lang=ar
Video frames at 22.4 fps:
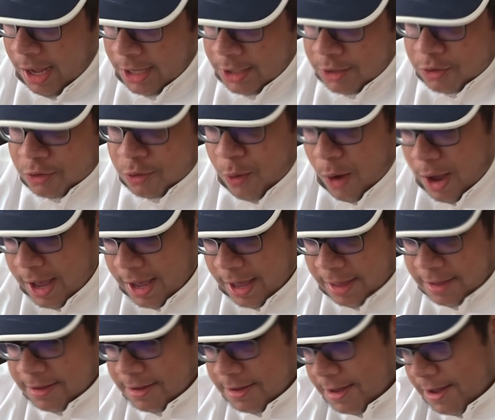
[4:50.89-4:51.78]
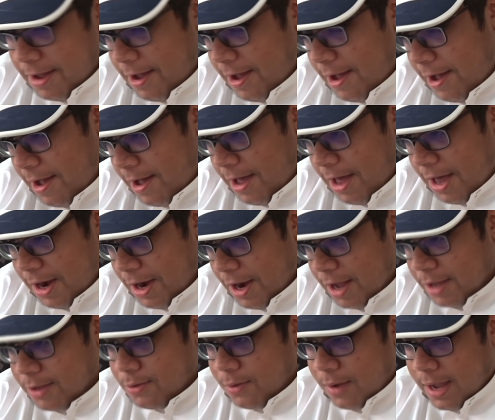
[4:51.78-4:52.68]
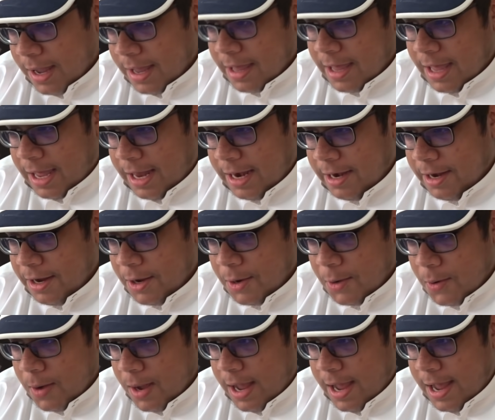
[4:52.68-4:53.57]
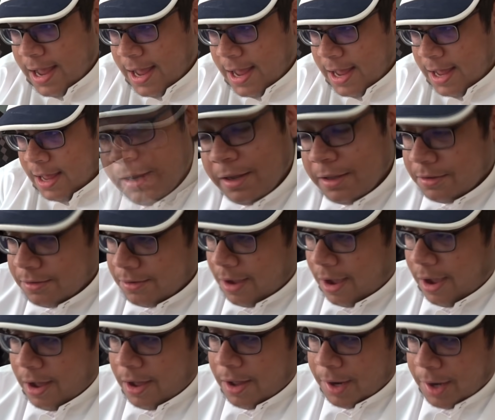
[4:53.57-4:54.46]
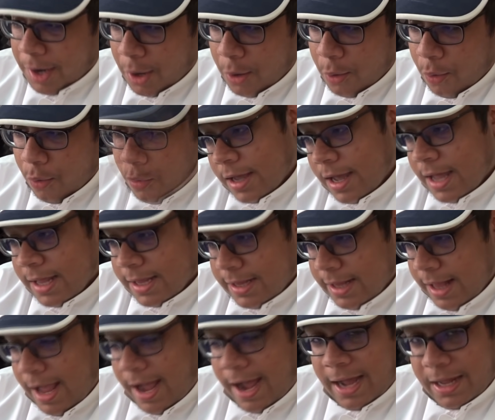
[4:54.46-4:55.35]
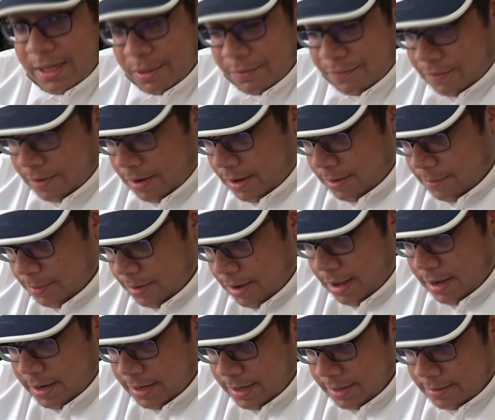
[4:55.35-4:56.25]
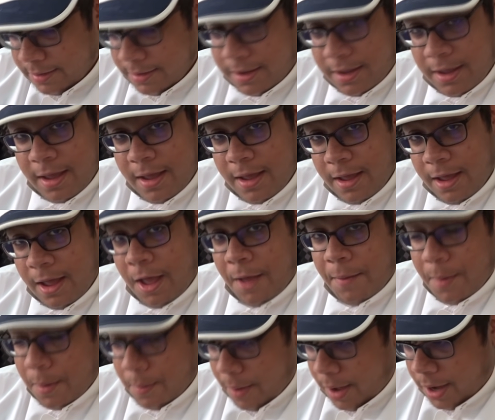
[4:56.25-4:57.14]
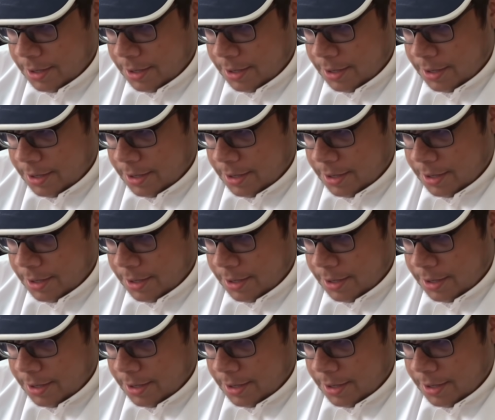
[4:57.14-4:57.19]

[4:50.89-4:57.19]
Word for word: أسوأ اختيار أتوقع اللي هو الانتحار أو قتل أحد أفراد من عائلتك أمام